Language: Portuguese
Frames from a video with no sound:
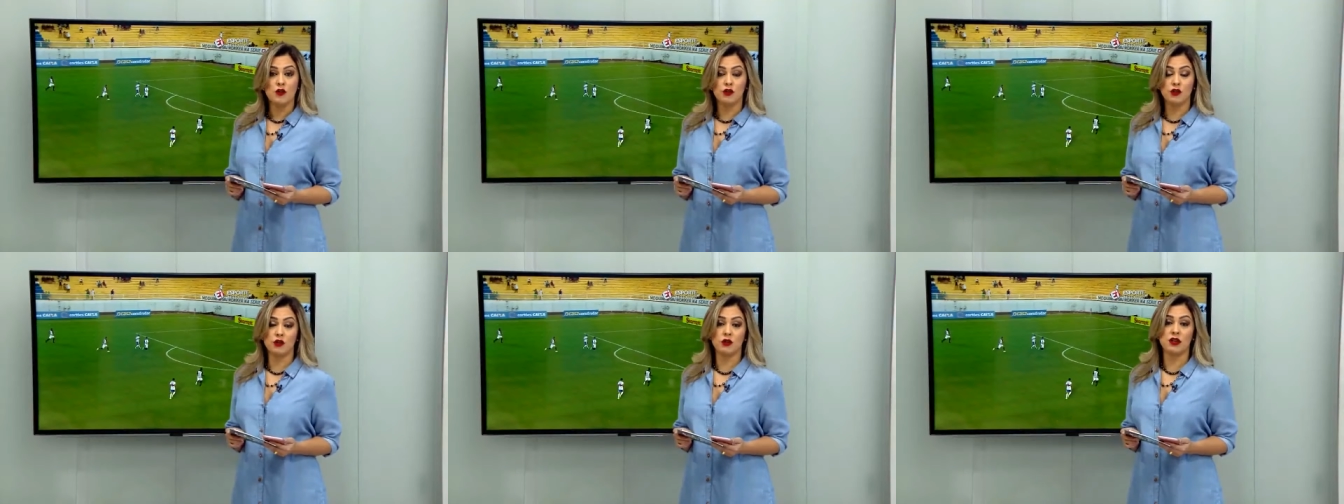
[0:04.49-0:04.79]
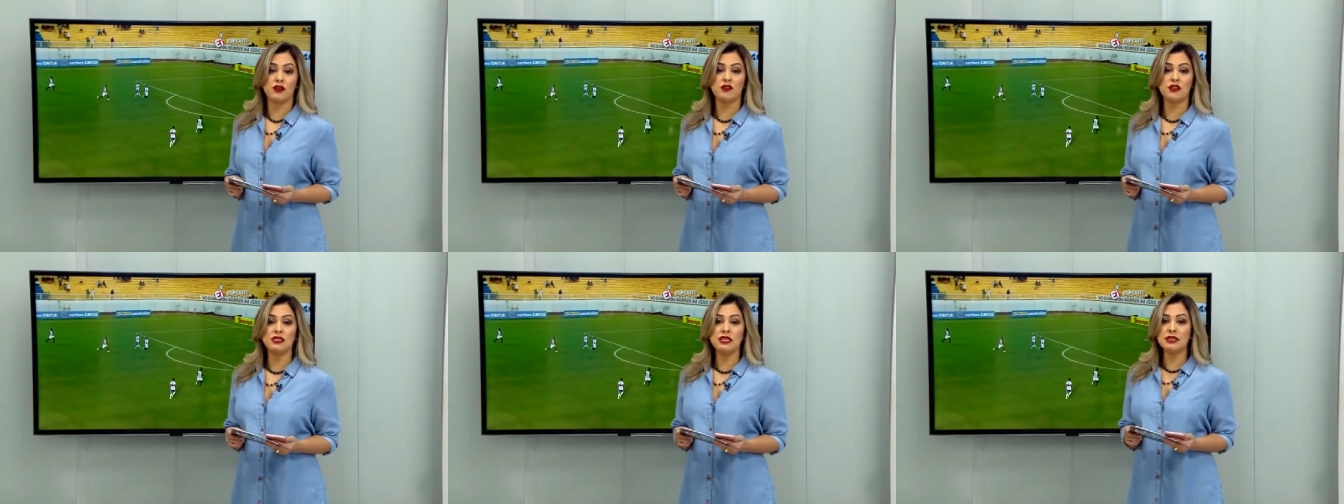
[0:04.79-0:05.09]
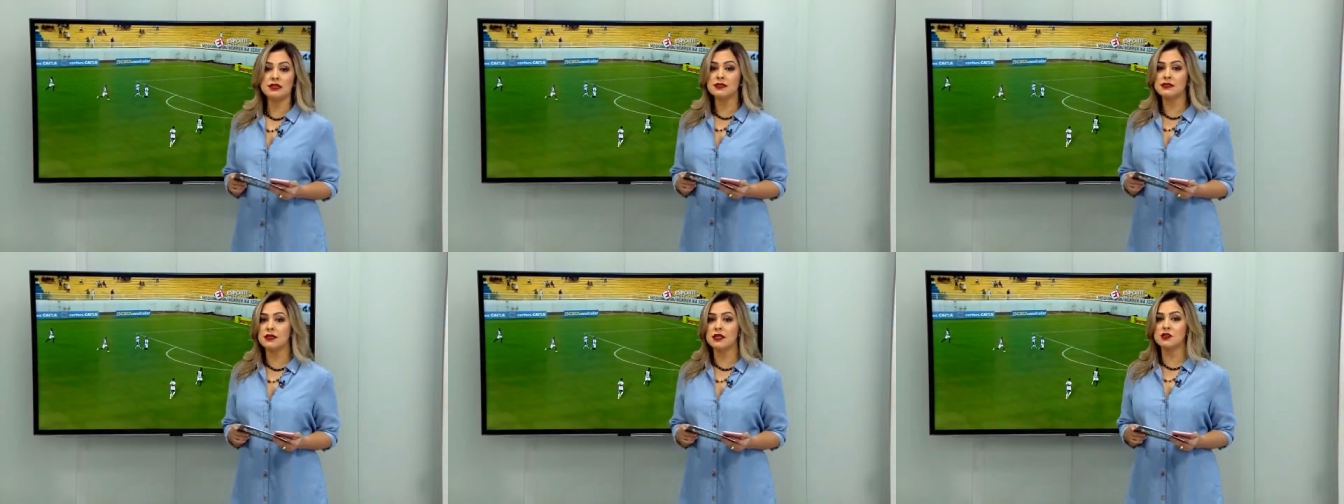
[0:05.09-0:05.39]
foram
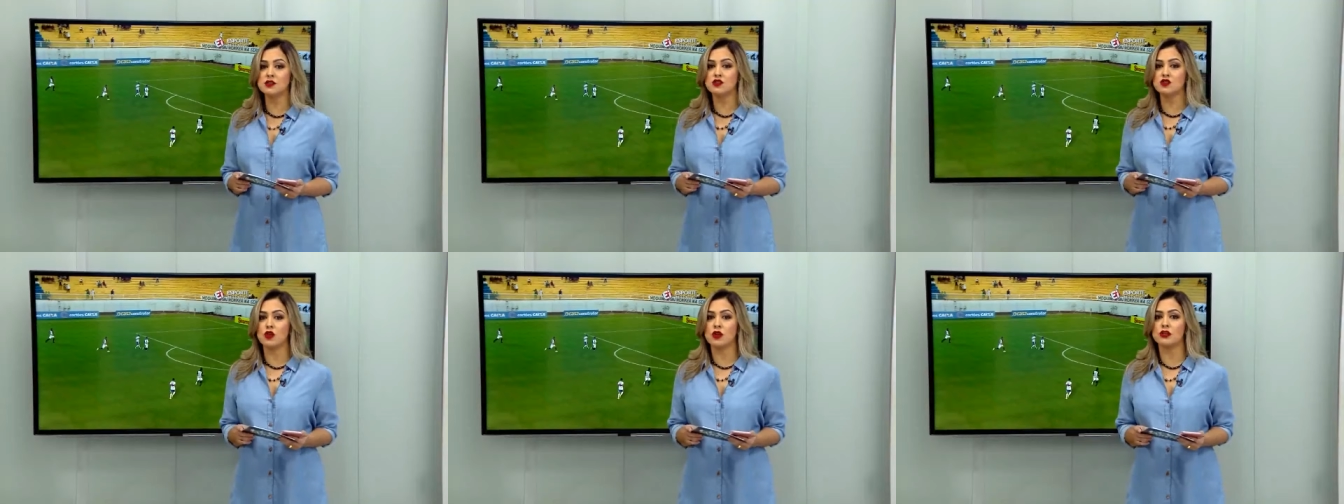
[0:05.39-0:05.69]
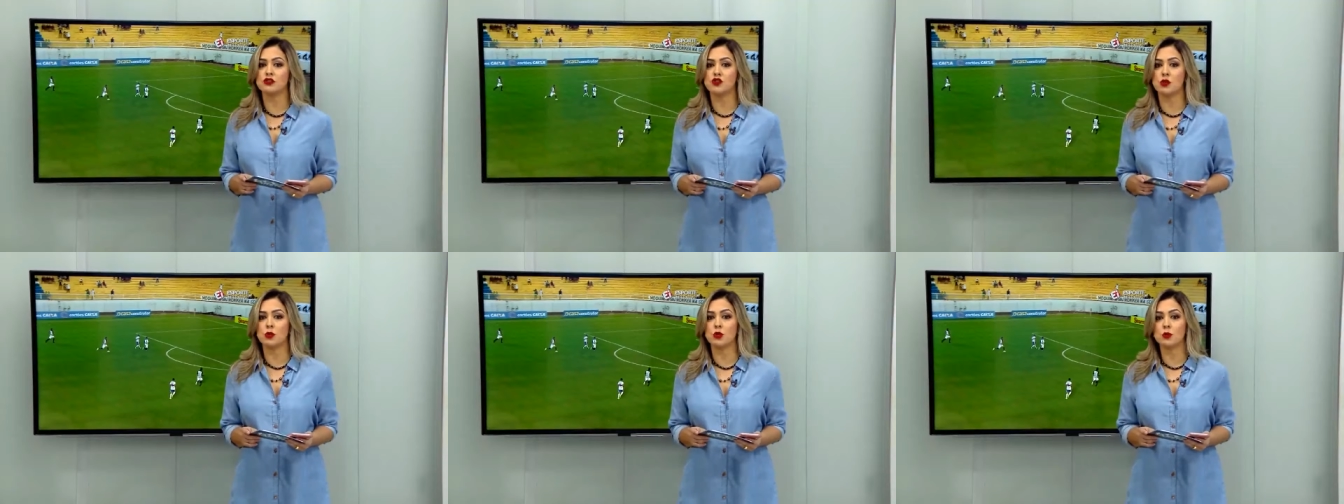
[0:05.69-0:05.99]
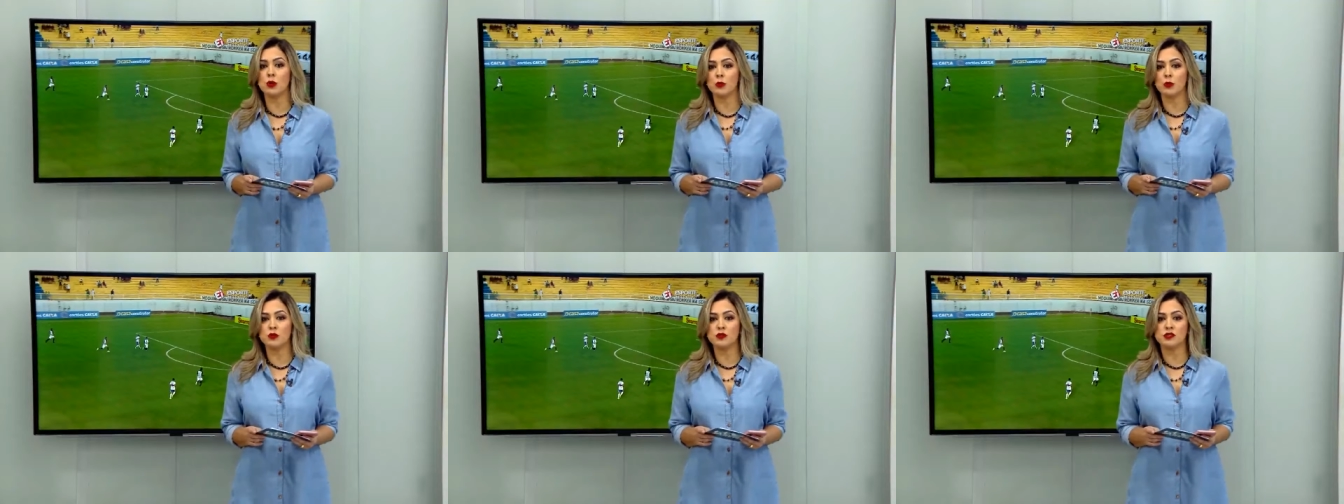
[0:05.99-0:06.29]
levantadas questões
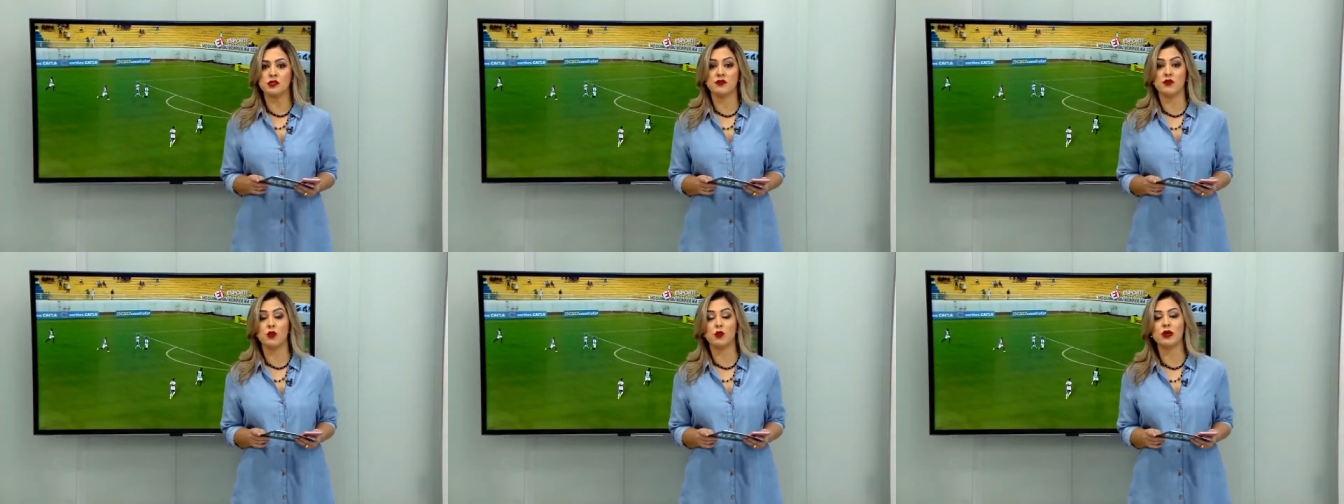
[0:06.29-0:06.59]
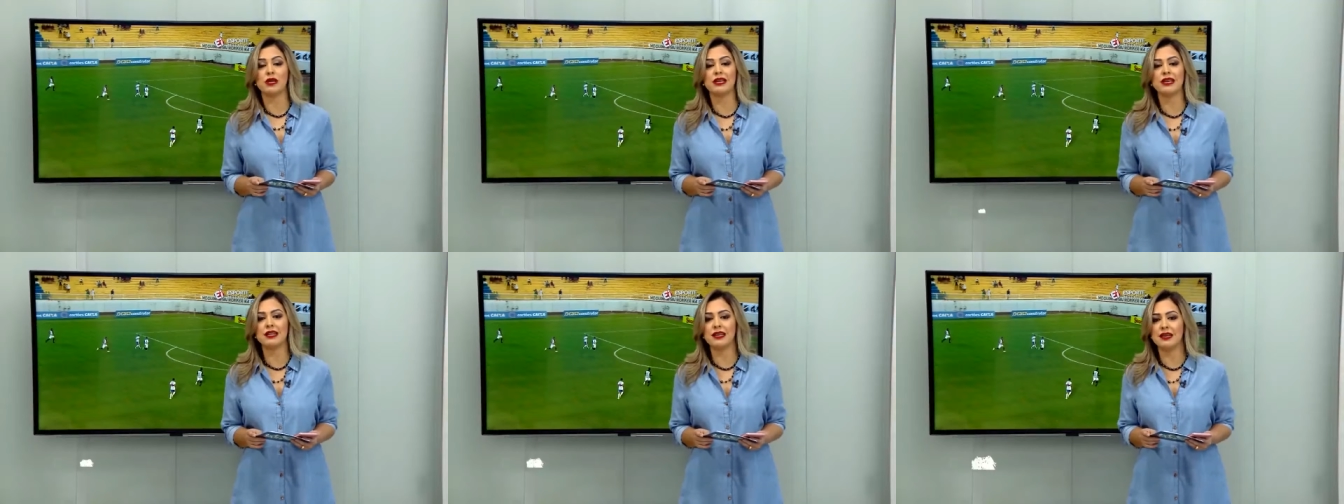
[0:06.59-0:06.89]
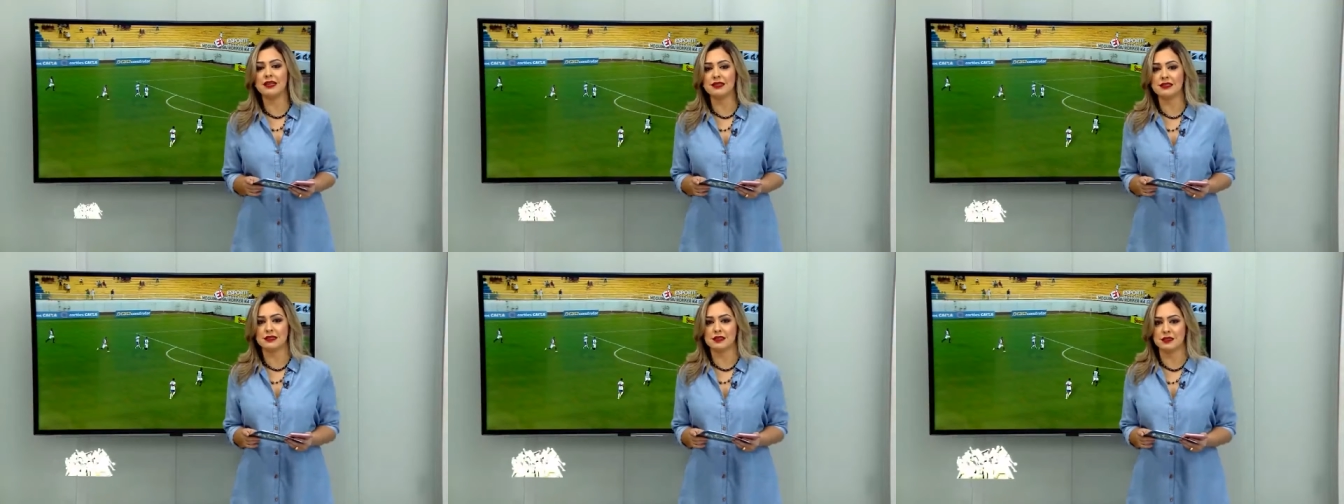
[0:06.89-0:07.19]
sobre uma possível
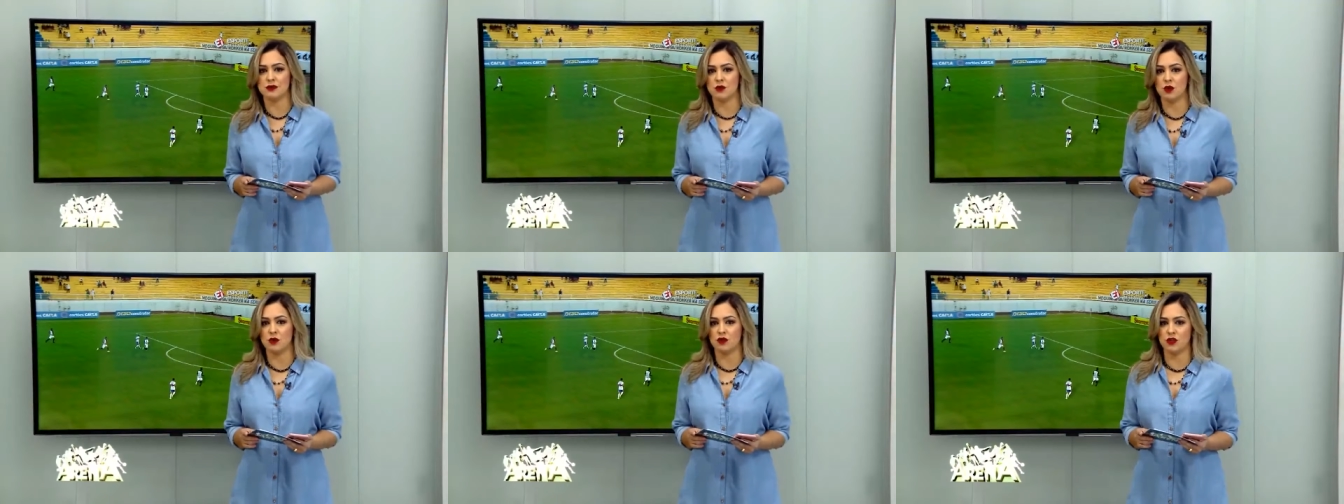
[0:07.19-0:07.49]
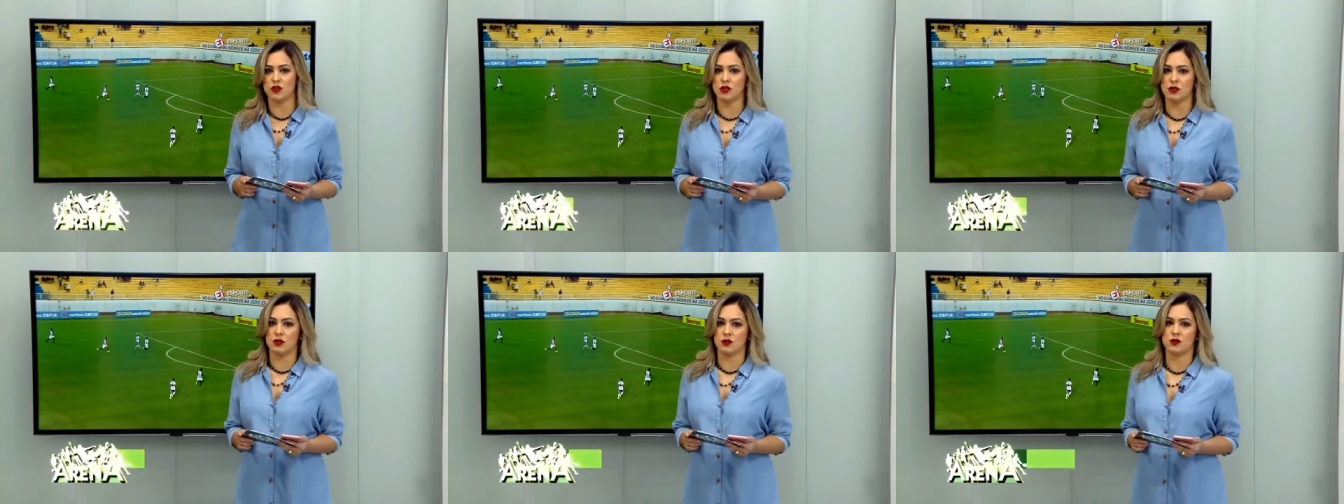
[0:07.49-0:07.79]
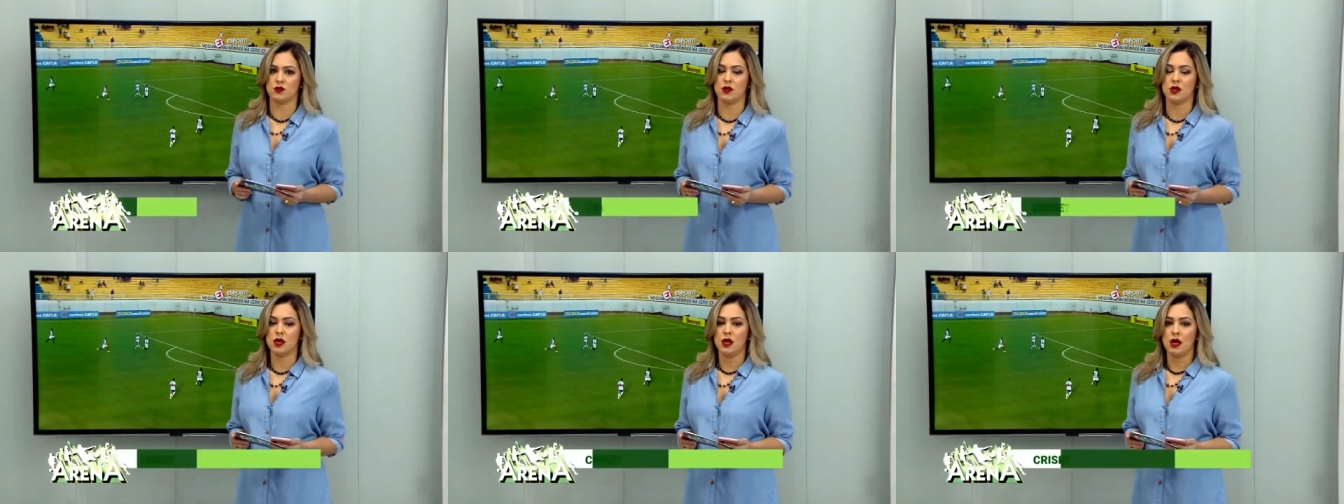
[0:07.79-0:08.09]
crise no
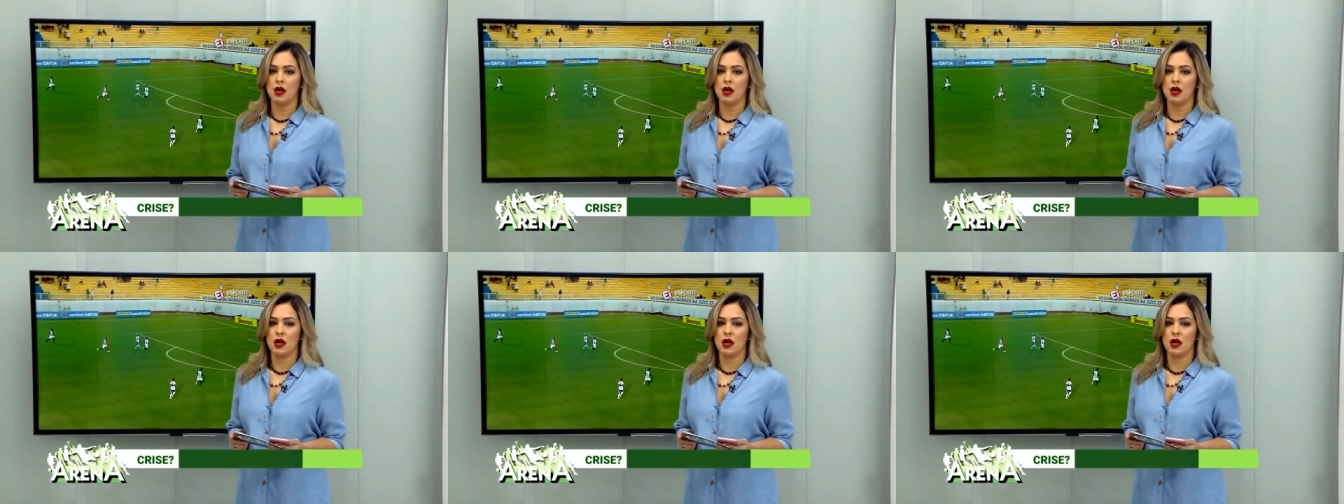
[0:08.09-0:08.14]
Alvinegro.